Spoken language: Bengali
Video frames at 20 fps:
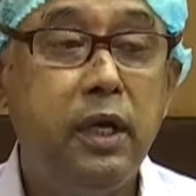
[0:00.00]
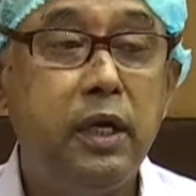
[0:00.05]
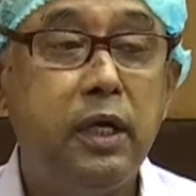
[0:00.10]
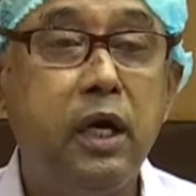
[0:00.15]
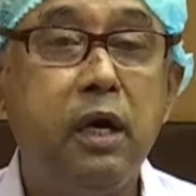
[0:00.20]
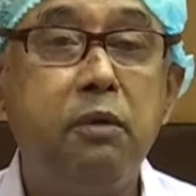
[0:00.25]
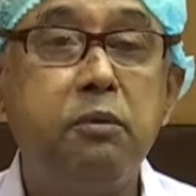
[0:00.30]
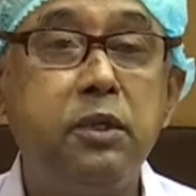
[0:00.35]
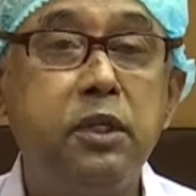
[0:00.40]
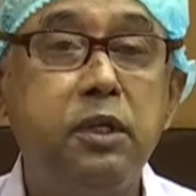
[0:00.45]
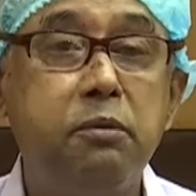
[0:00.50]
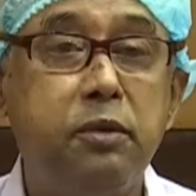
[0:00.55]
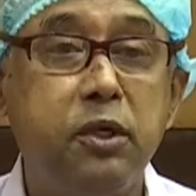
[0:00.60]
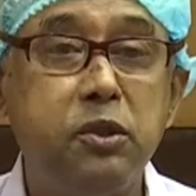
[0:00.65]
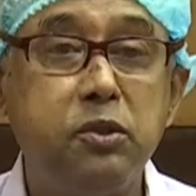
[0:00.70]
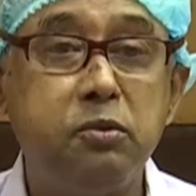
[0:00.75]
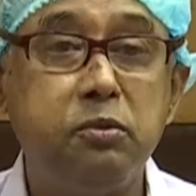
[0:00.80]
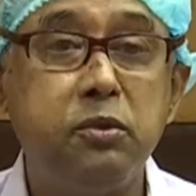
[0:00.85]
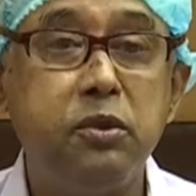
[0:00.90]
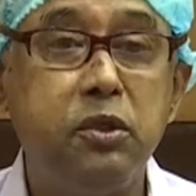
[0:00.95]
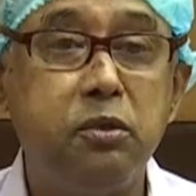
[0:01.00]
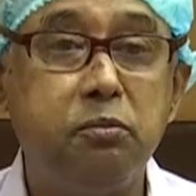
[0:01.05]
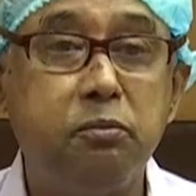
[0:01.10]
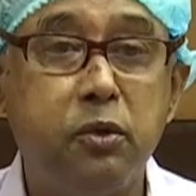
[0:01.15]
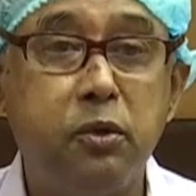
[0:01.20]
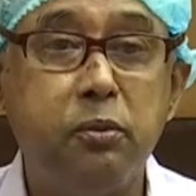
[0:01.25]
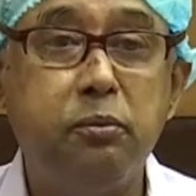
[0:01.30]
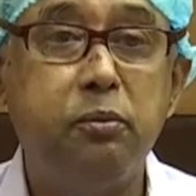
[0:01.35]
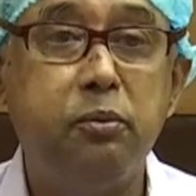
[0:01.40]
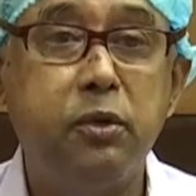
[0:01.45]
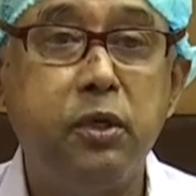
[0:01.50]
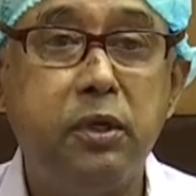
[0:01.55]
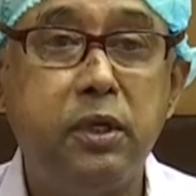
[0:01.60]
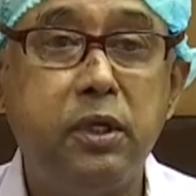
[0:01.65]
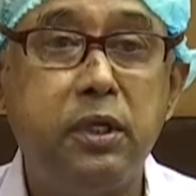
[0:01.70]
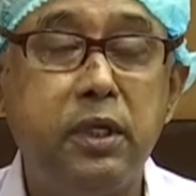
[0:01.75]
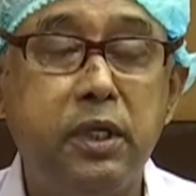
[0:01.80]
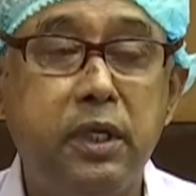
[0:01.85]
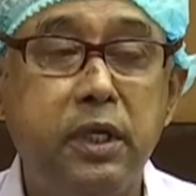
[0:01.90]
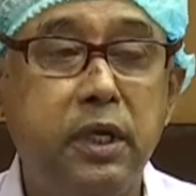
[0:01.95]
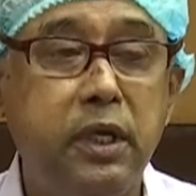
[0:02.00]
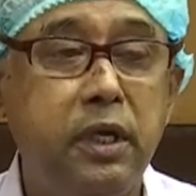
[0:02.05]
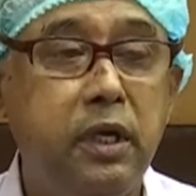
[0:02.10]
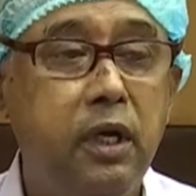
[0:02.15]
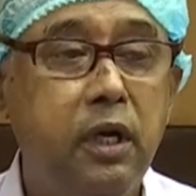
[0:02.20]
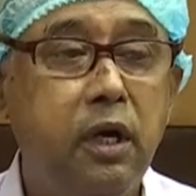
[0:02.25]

এটা আমাদের বাস্তবতার পরিপ্রেক্ষিতে